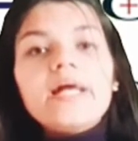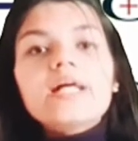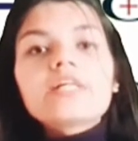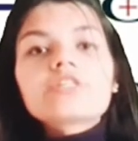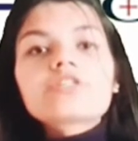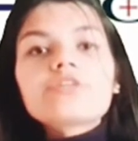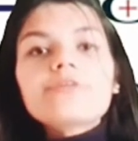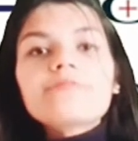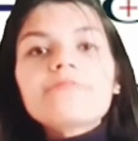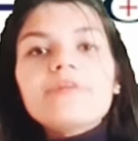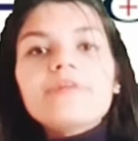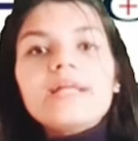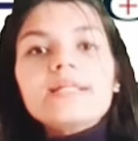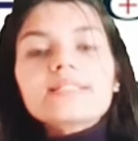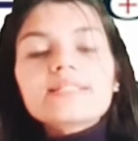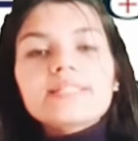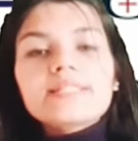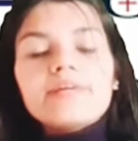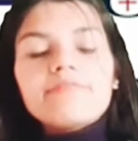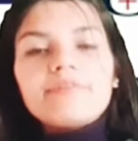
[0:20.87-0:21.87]
सो
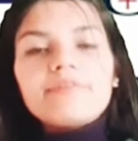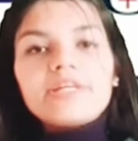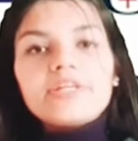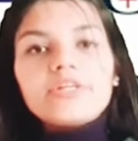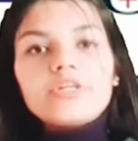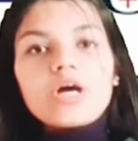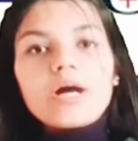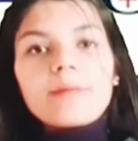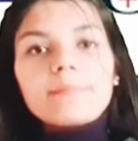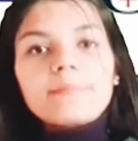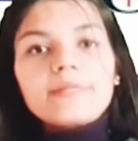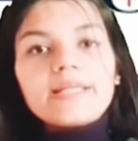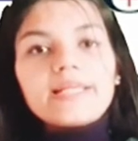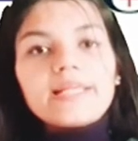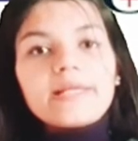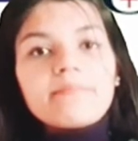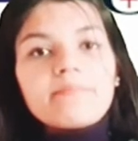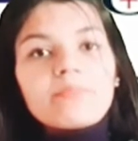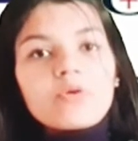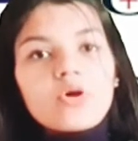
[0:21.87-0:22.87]
फ्रेंड्स ये वीडियो आपके
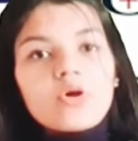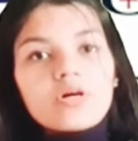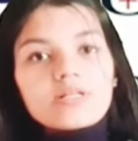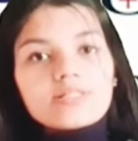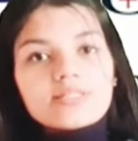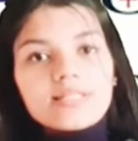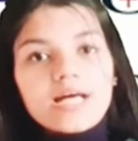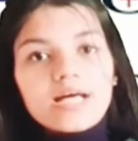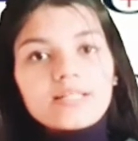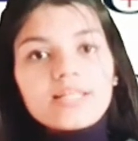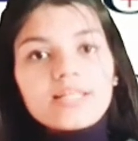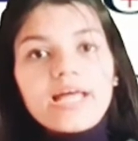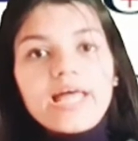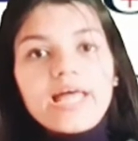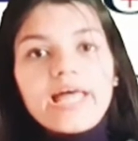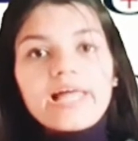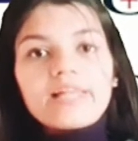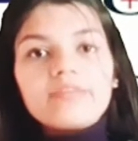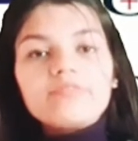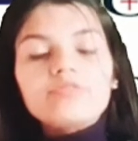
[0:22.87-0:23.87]
लिए बहुत ज़्यादा
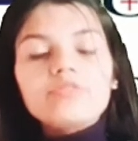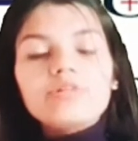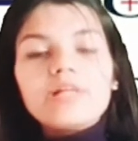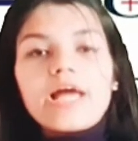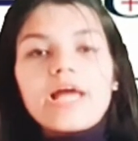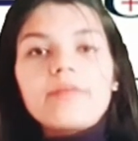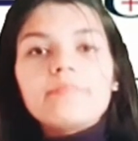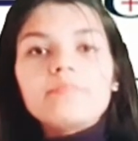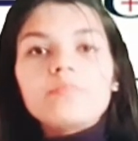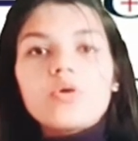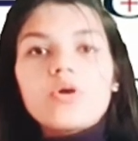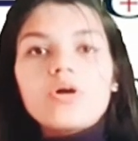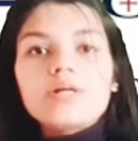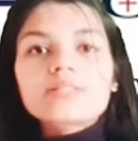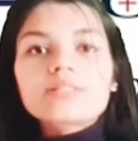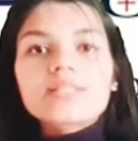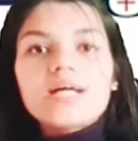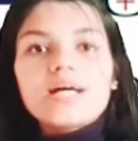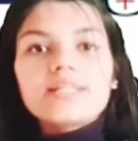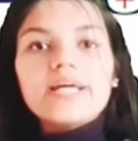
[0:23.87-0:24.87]
हेल्पफुल एंड
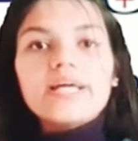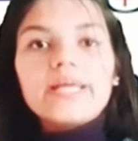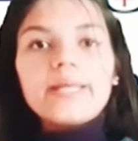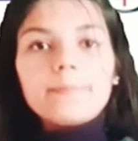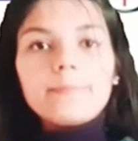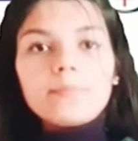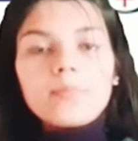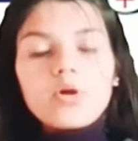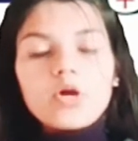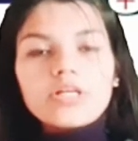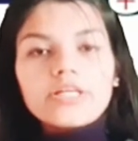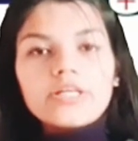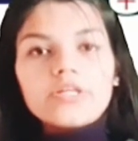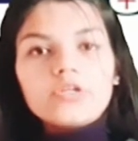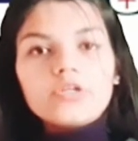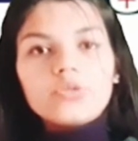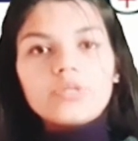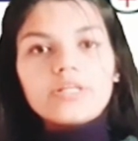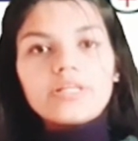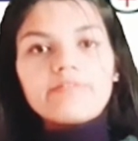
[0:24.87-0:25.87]
बहुत ज़्यादा
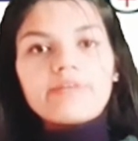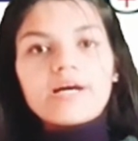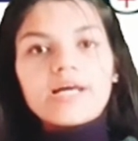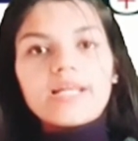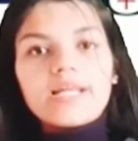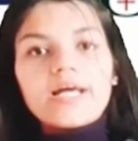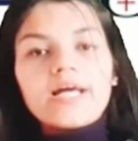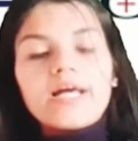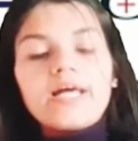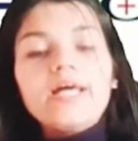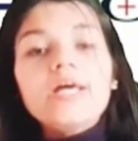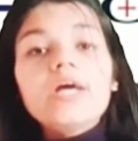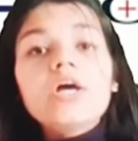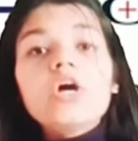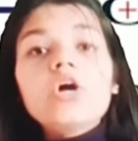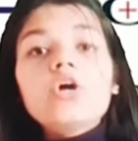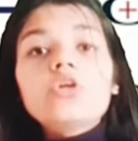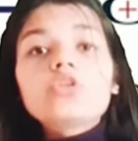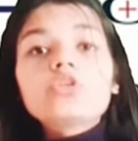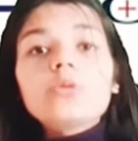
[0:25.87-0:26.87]
इम्पॉर्टेंट होने वाला है
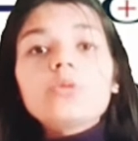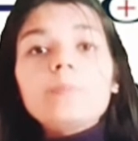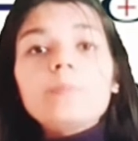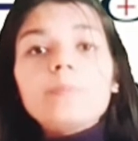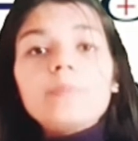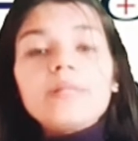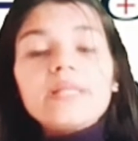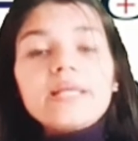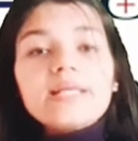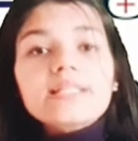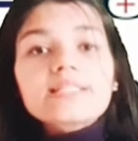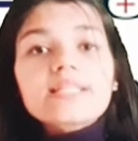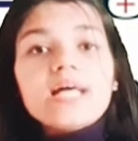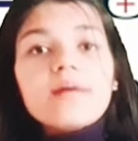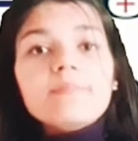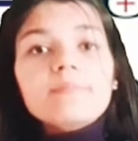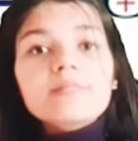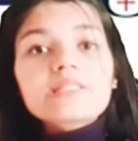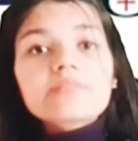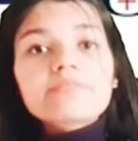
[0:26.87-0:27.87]
तो प्लीज़
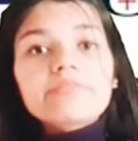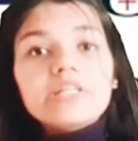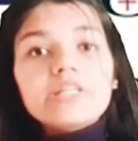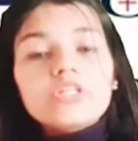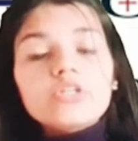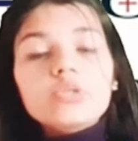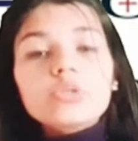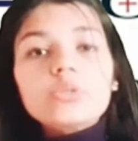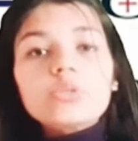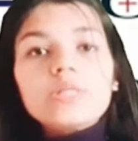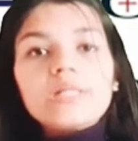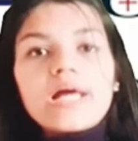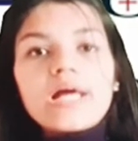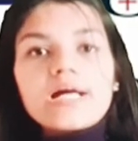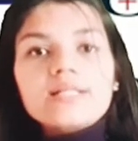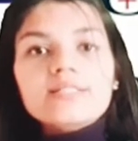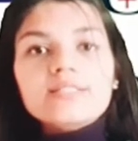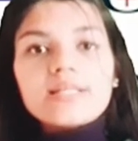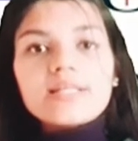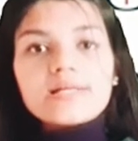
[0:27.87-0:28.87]
आप इस वीडियो को
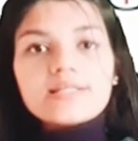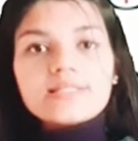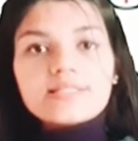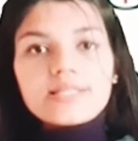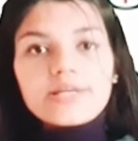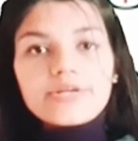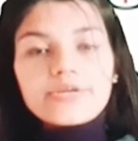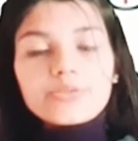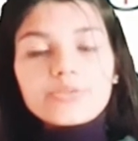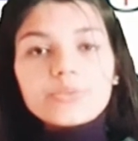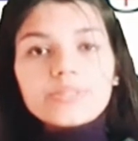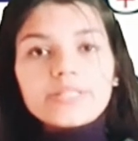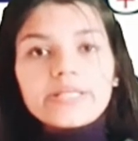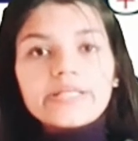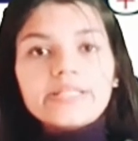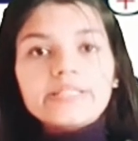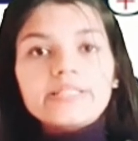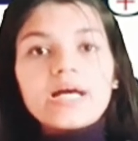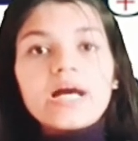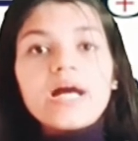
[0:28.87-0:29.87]
लास्ट तक ज़रूर
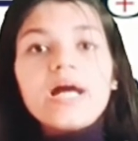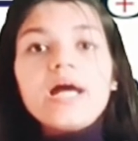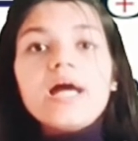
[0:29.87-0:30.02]
देखना